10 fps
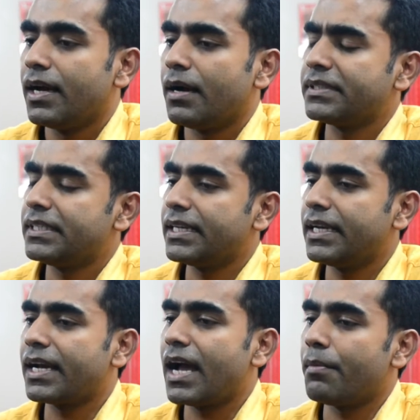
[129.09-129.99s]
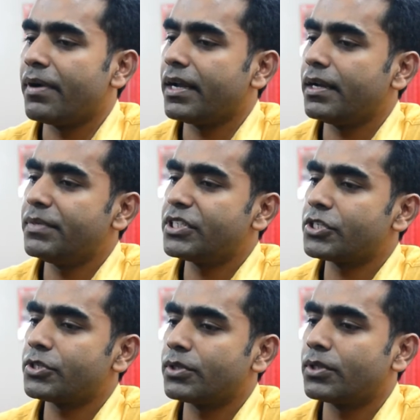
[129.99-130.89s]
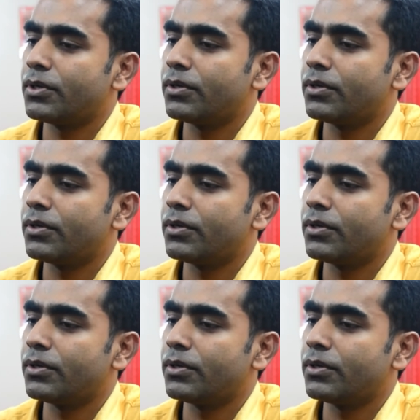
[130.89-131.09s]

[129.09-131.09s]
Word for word: আমাদের এখানে খাবারের বিশেষত্ব